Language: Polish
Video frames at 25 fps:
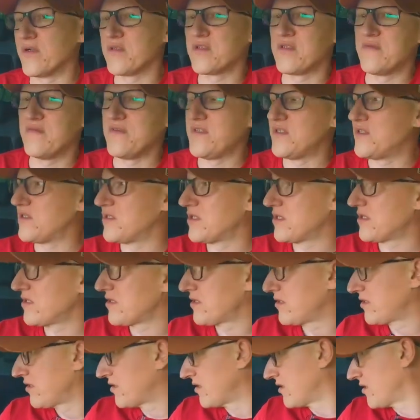Oczywiście,
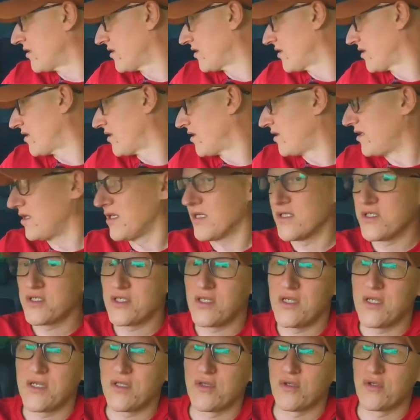
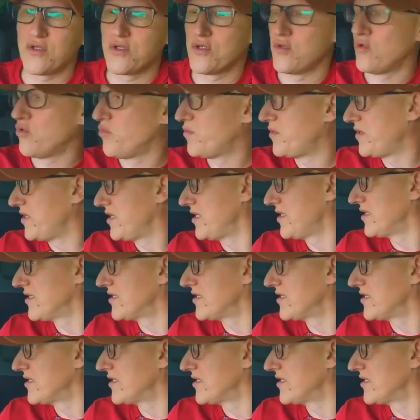jeśli ktoś lubi